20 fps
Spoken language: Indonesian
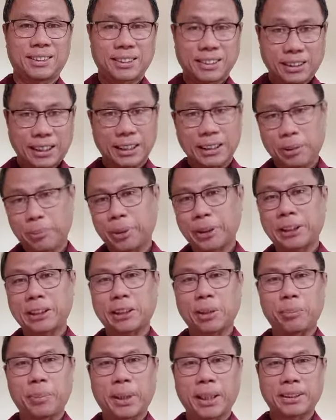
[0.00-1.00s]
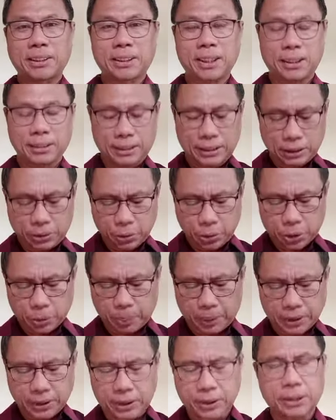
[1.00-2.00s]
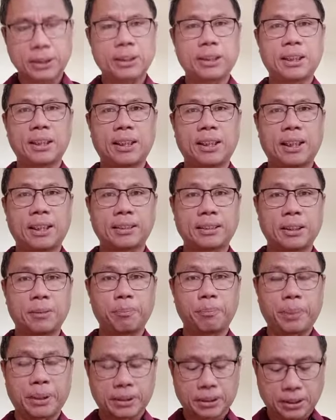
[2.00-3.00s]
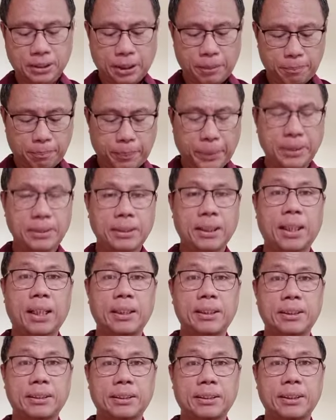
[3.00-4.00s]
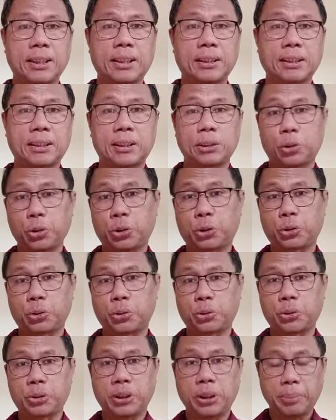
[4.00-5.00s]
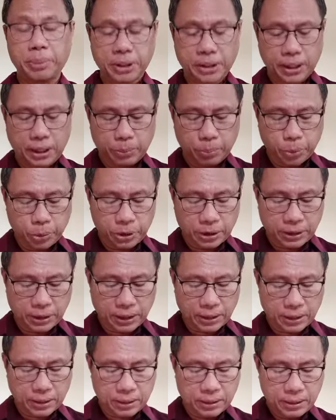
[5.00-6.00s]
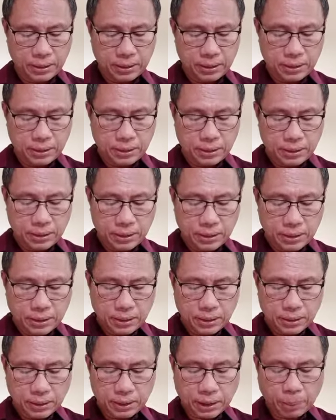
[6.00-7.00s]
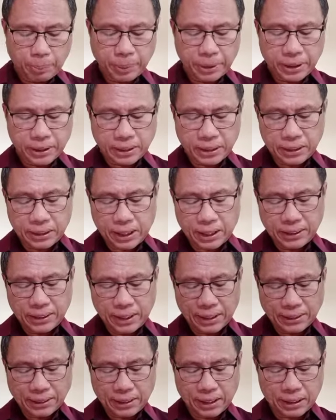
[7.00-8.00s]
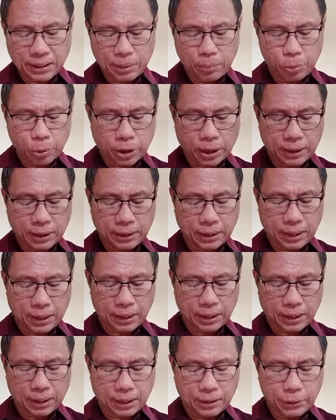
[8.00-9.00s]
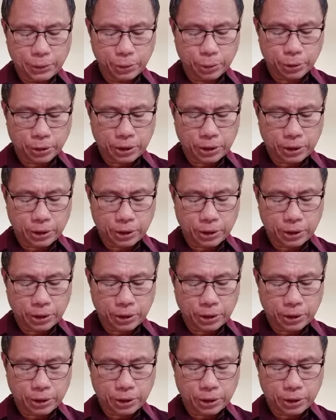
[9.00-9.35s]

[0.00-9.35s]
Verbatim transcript: Sekarang mari kita baca Titus pasal 3 ayat 4 sampai ayat yang ketujuh. Demikian bunyinya. Tetapi ketika nyata kemurahan Allah juru